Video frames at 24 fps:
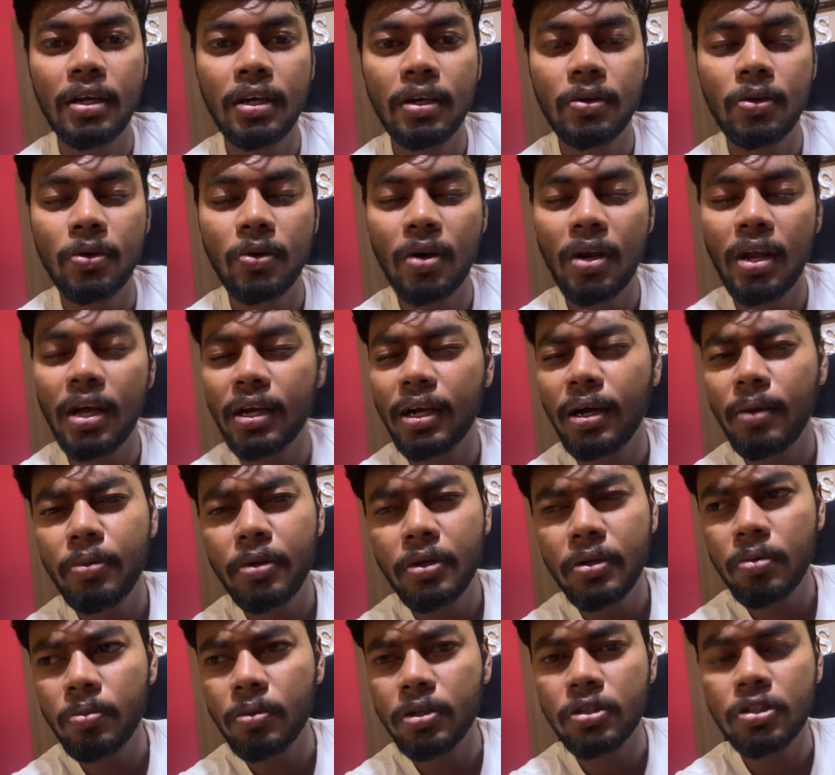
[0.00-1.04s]
குட் லக்
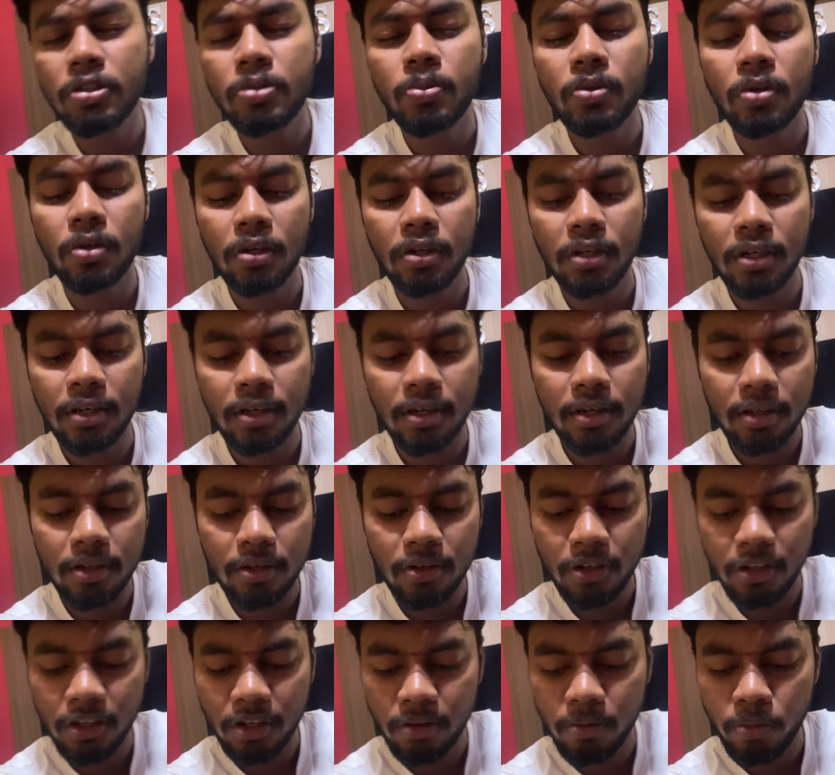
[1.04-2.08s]
அப்படின்னு மெசேஜ் பண்ணுறாரு என்னண்ணா
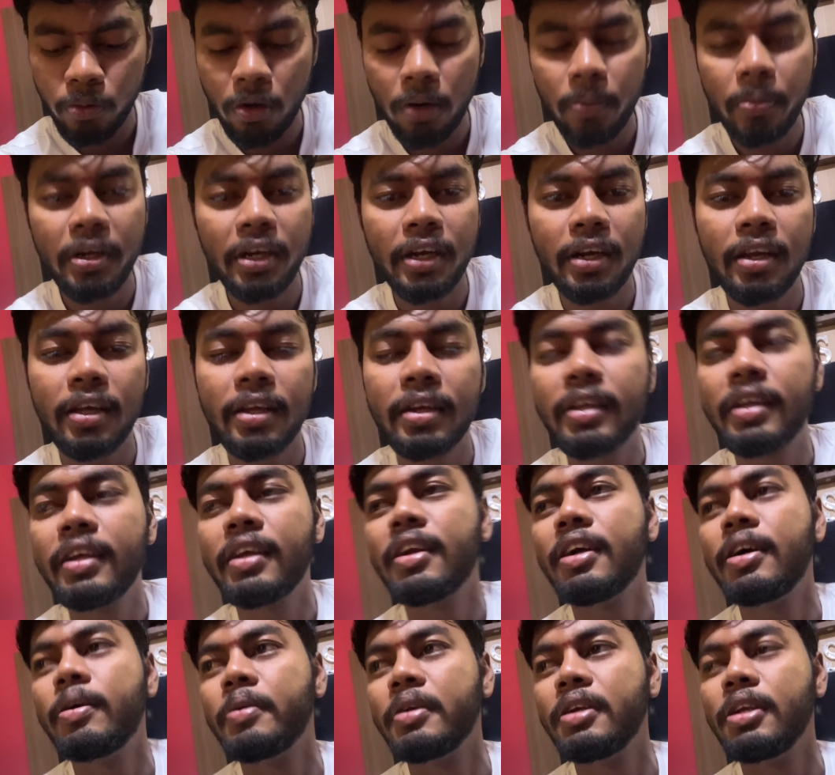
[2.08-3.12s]
நீங்கள் இவ்வளோ அப்டேட்டில்
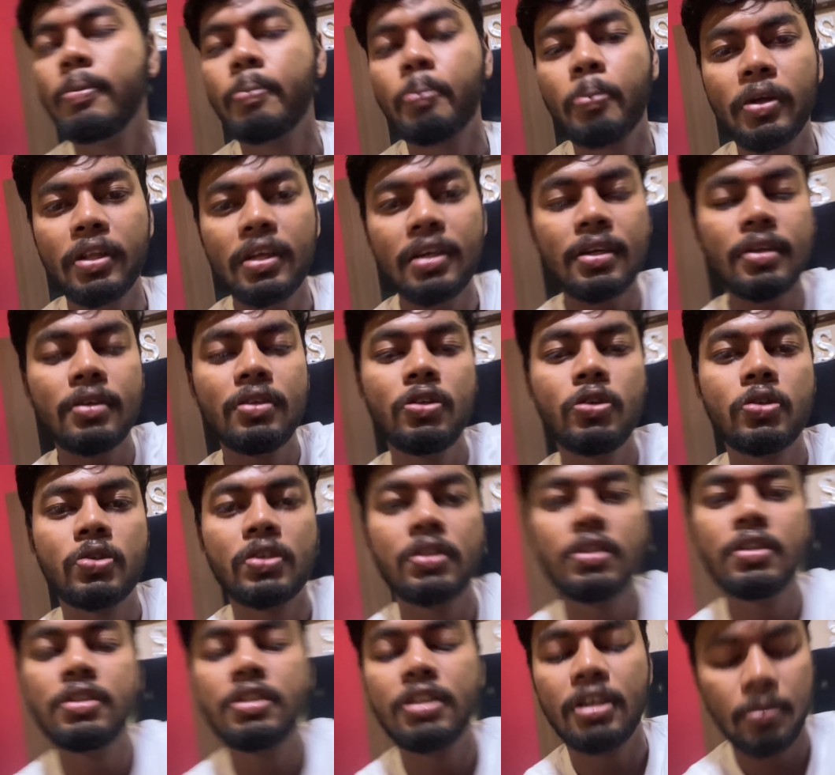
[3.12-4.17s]
இருக்கீங்களா அப்படின்னு இப்போ தான் நான் நியூஸ்
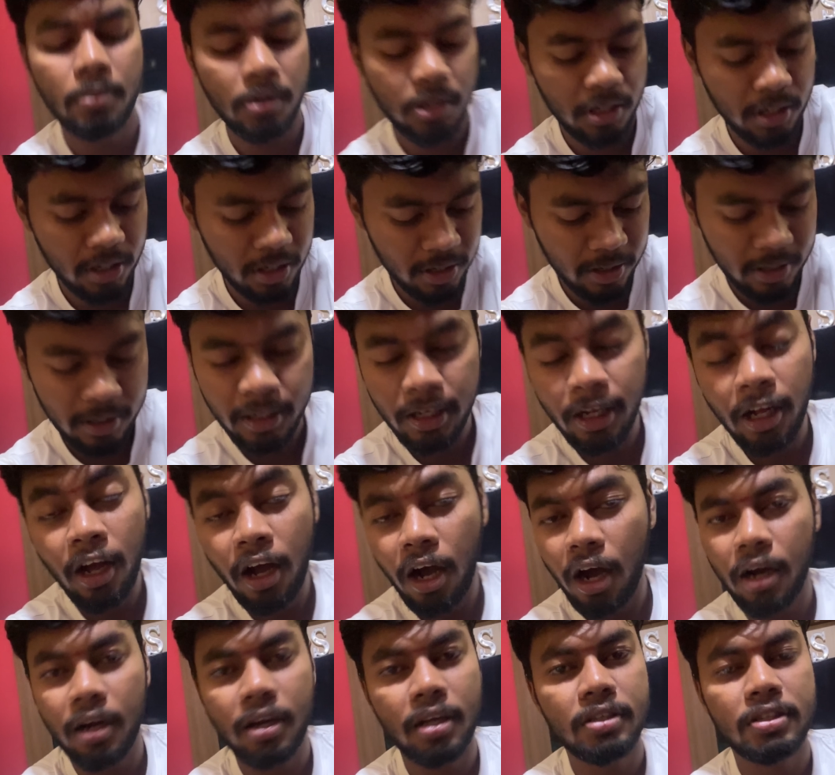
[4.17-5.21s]
வந்துச்சேன் அப்படின்ட்டு
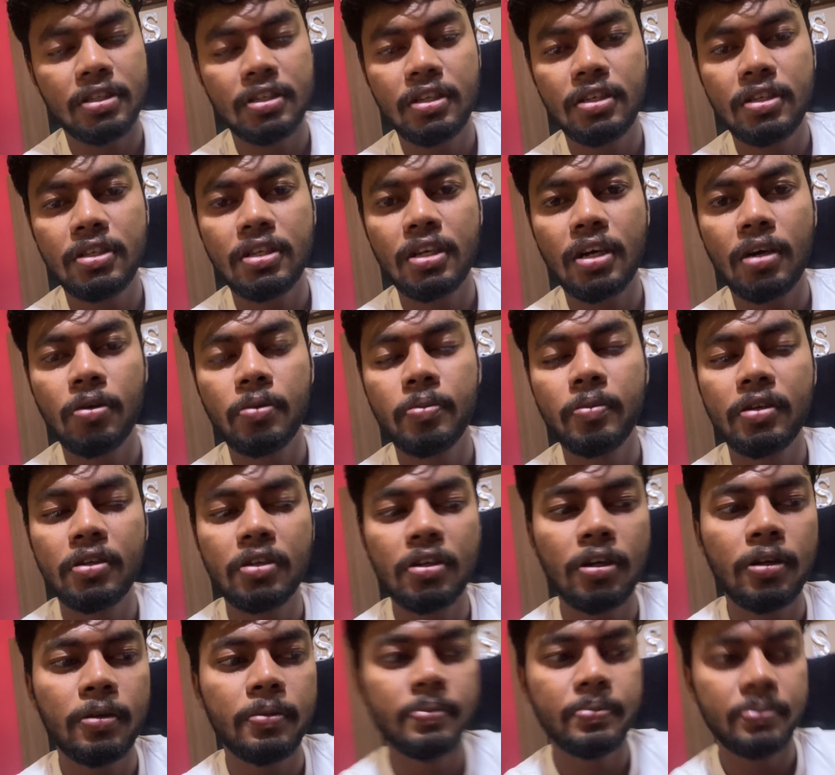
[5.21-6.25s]
ஆனால் சீரியஸாக அவர்
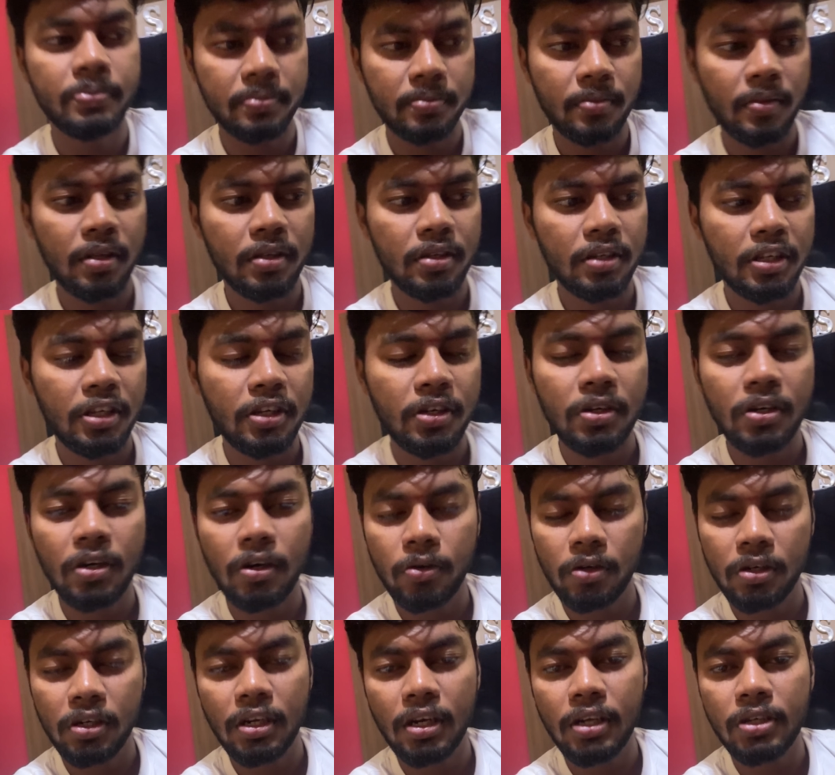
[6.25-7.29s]
மட்டும் டிஓ
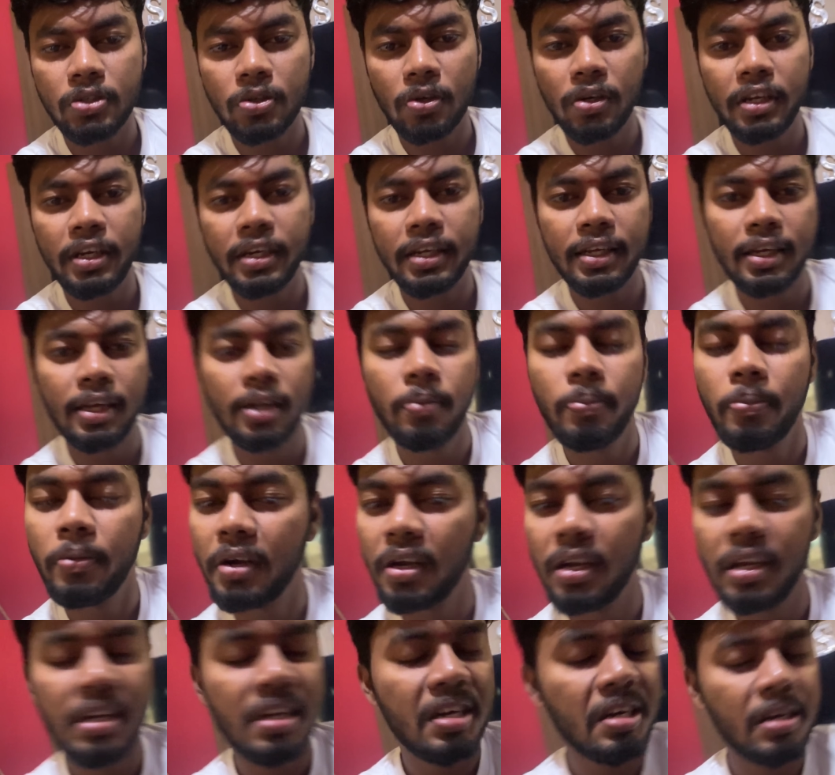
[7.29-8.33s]
அவர்கிட்டலாம் சொல்லி எனக்கு ஹெல்ப்
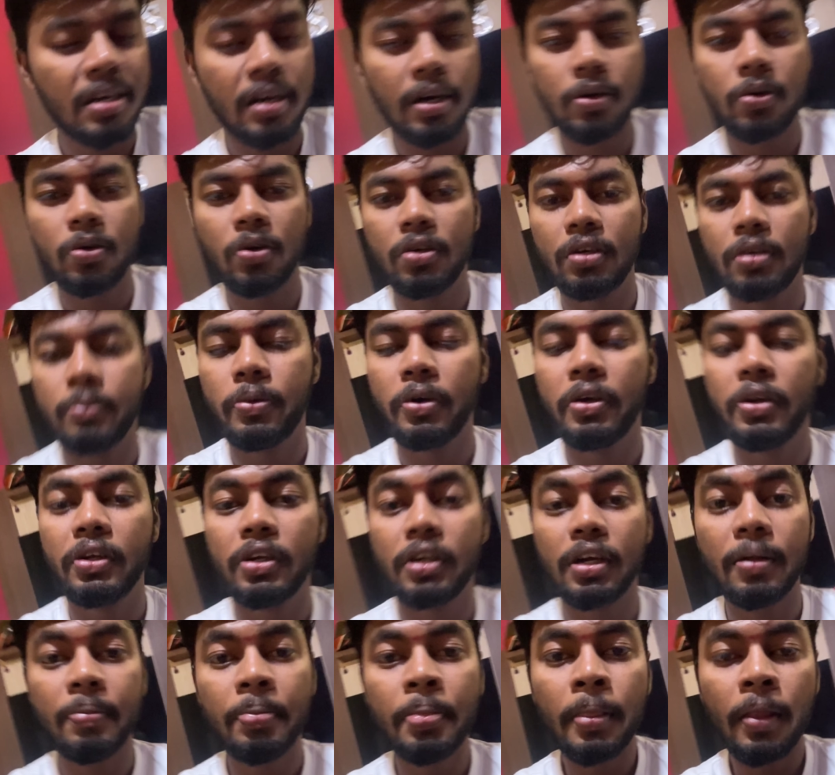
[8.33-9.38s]
பண்ணலின்னா அக்கௌண்ட்டு
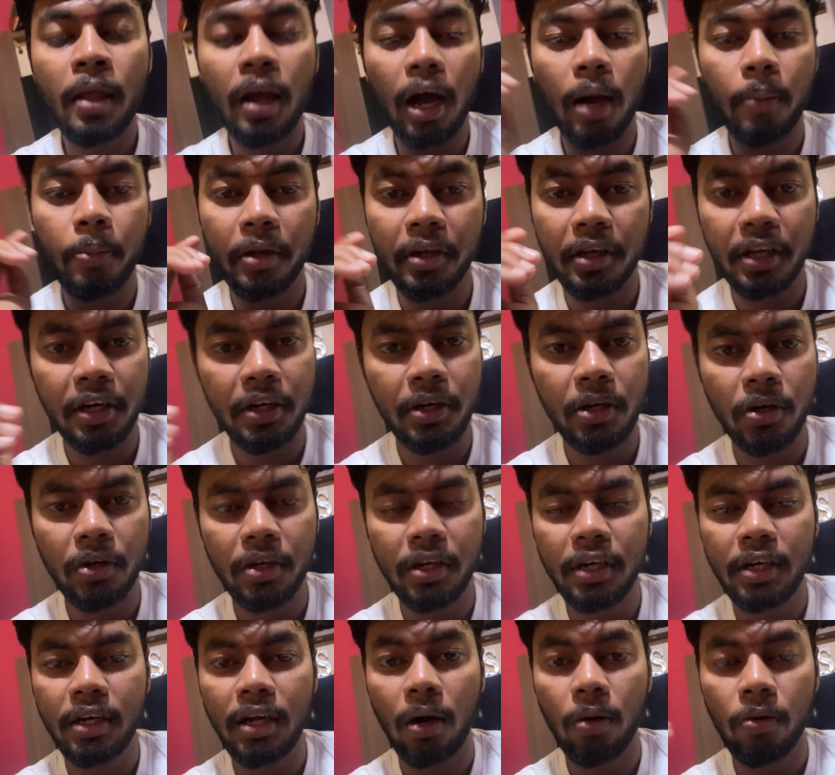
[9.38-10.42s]
போயிருங்க அப்புறம் கிட்டோ
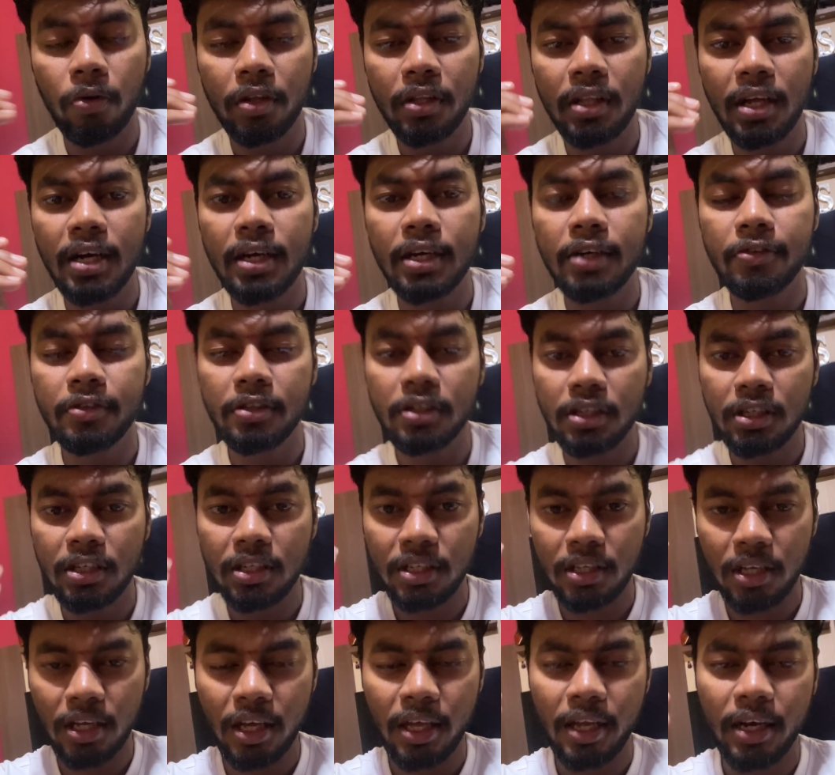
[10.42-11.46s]
கிட்ட அவரு தாங்க வந்துட்டு
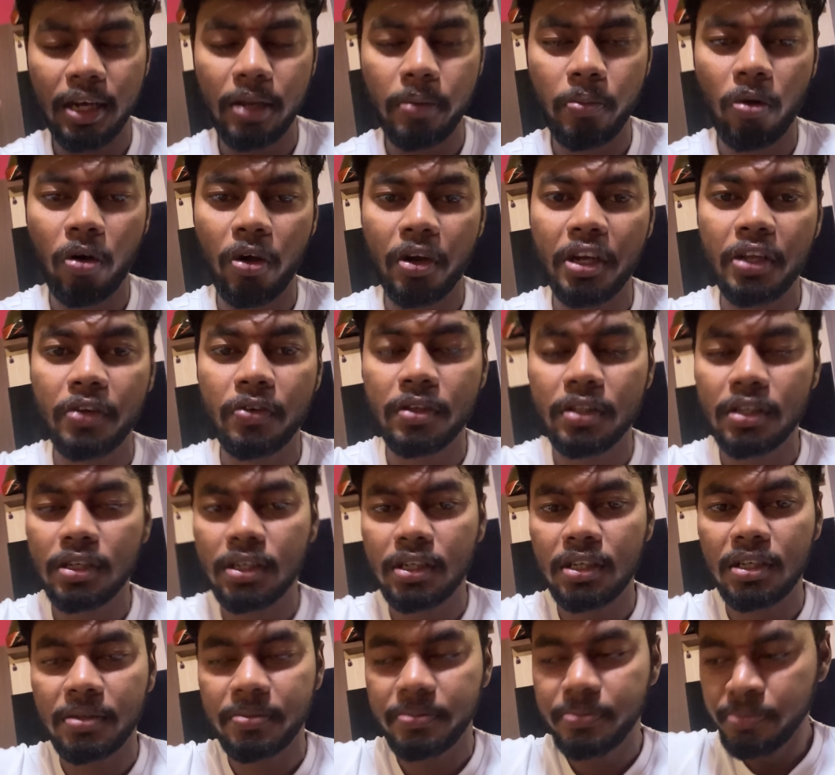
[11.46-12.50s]
ஏர்லி மார்னிங் வந்துட்டு